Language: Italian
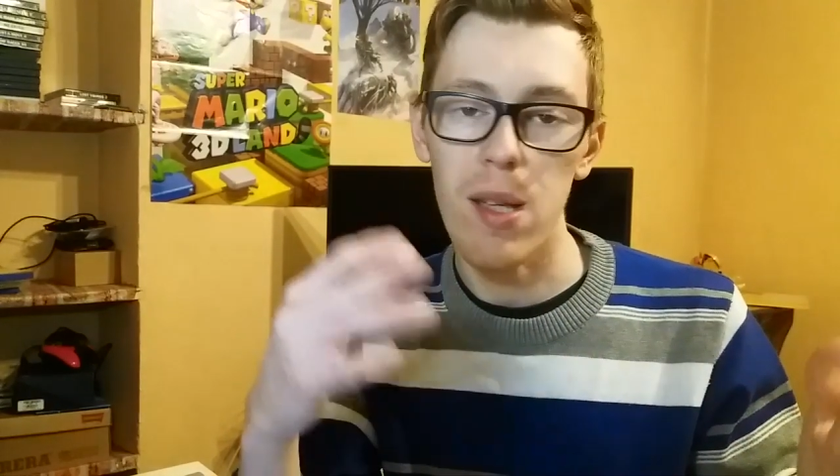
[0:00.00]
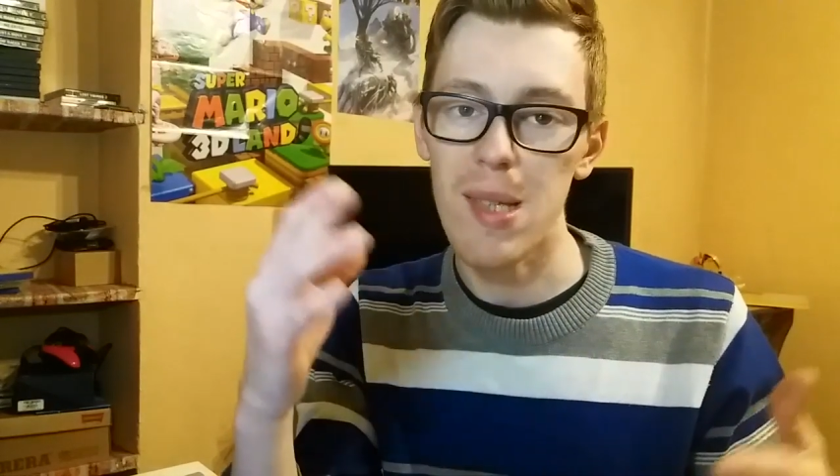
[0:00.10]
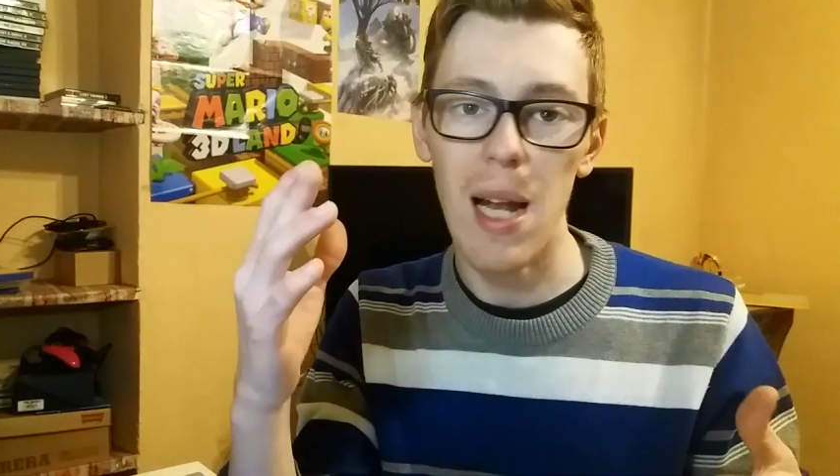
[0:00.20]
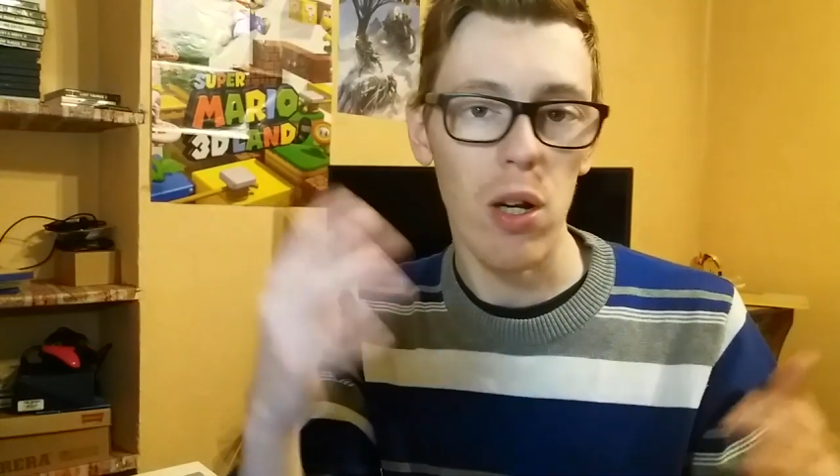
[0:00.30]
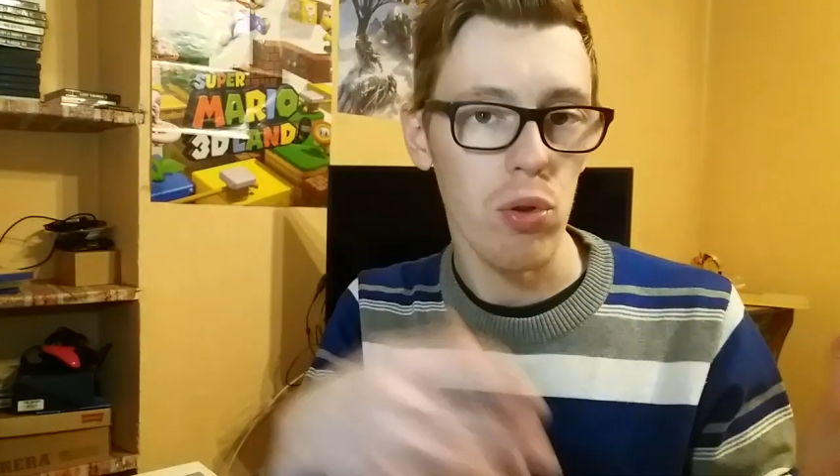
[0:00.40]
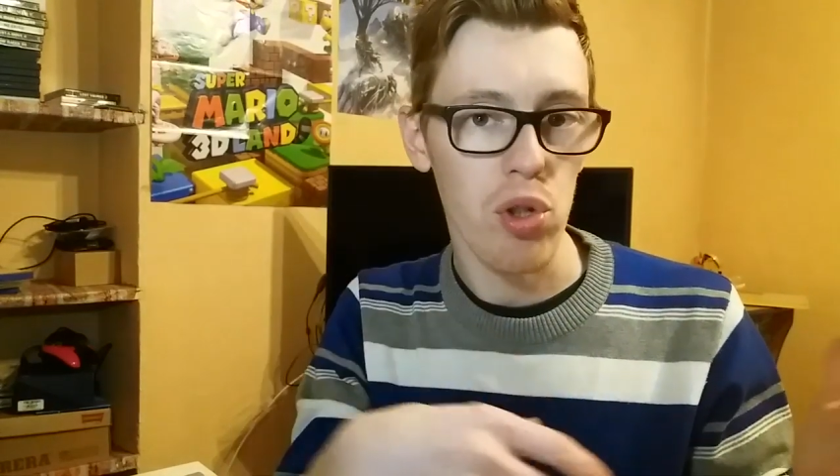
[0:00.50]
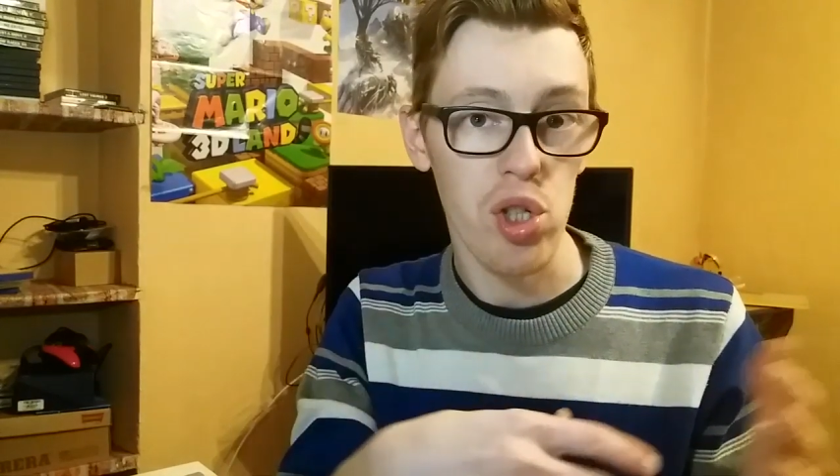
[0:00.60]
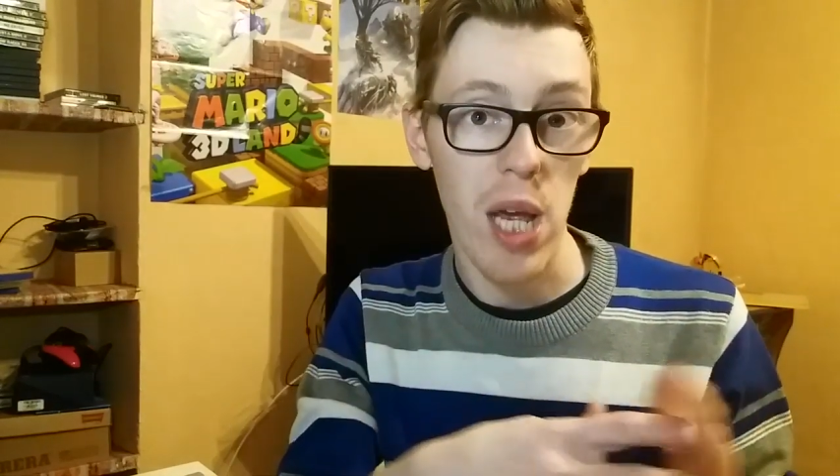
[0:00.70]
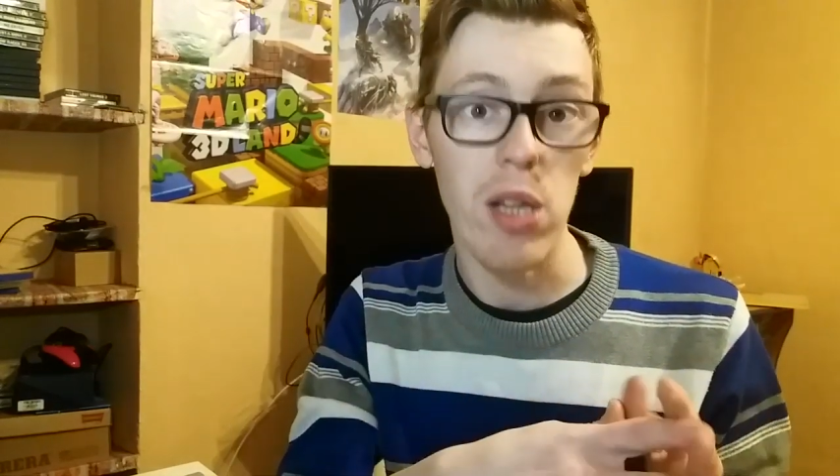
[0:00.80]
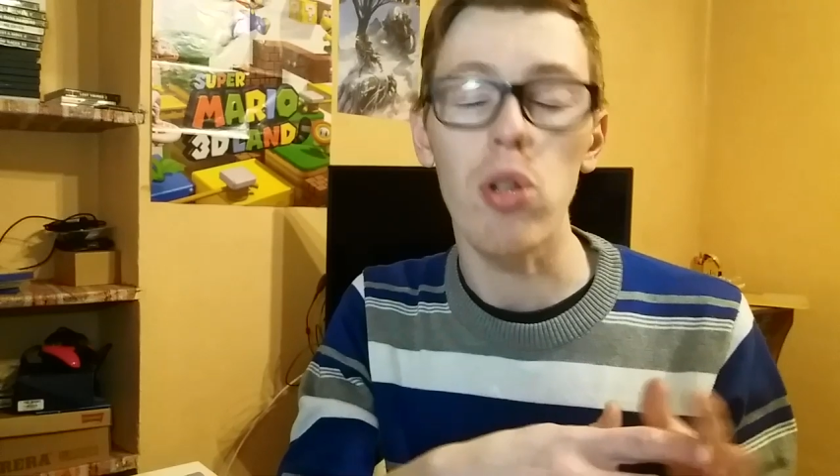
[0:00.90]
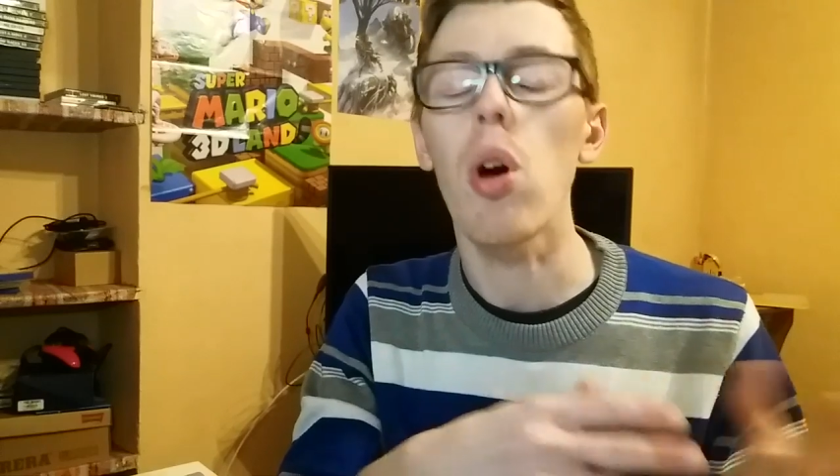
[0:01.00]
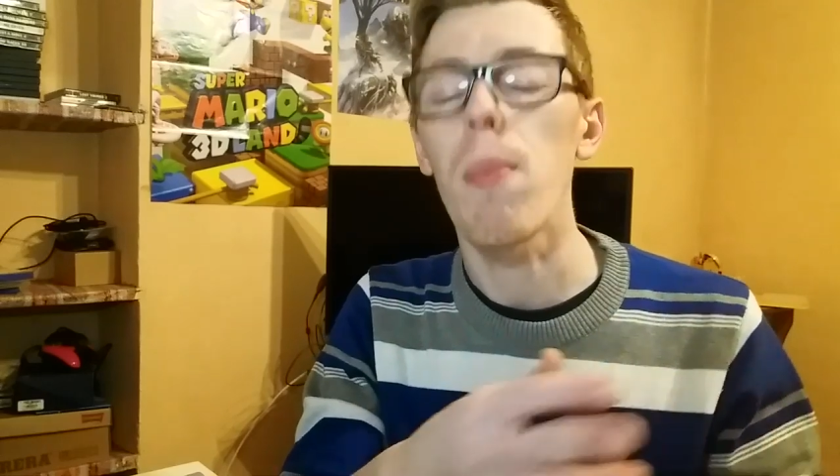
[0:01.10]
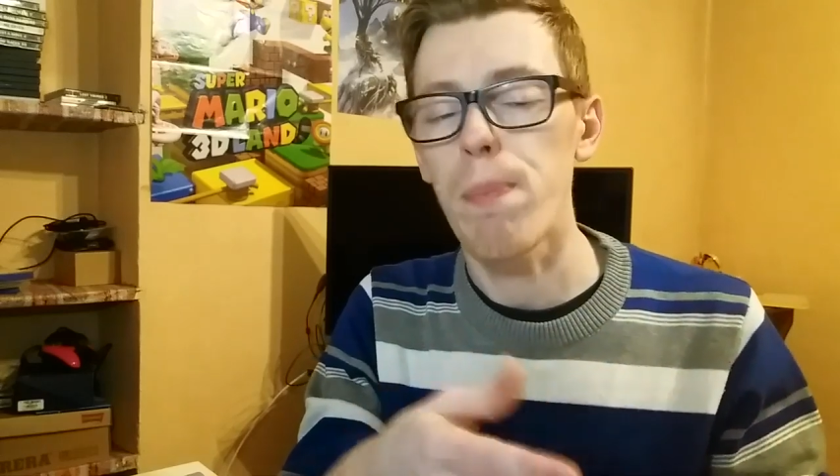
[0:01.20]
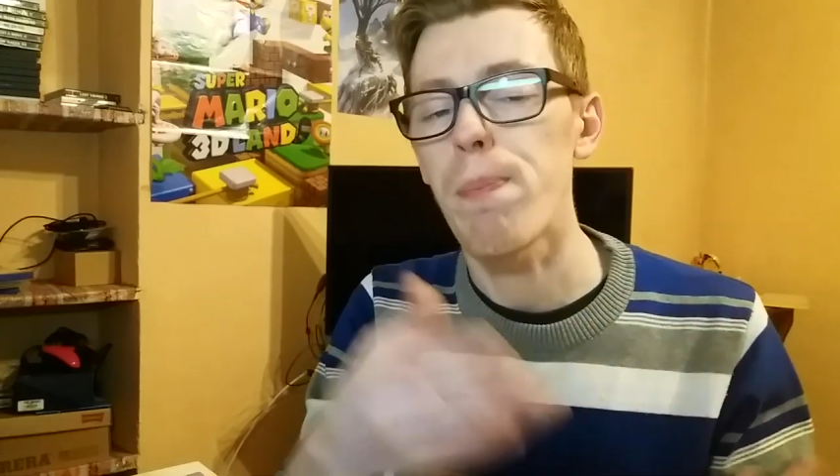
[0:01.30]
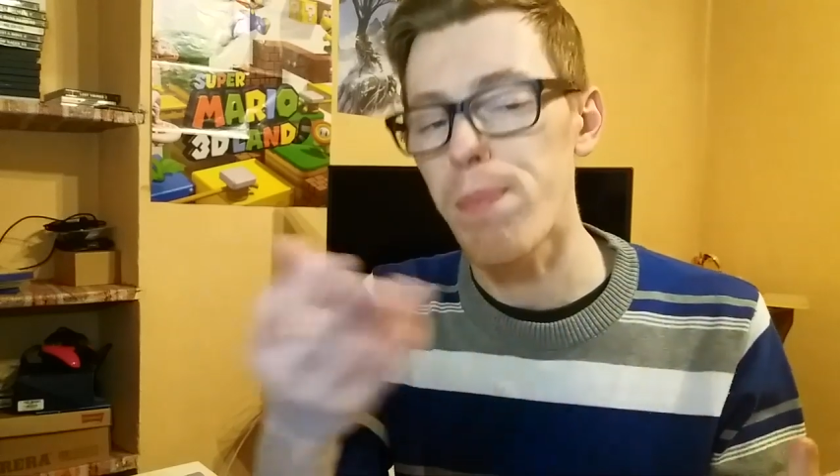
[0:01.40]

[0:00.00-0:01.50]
salgono, scendono,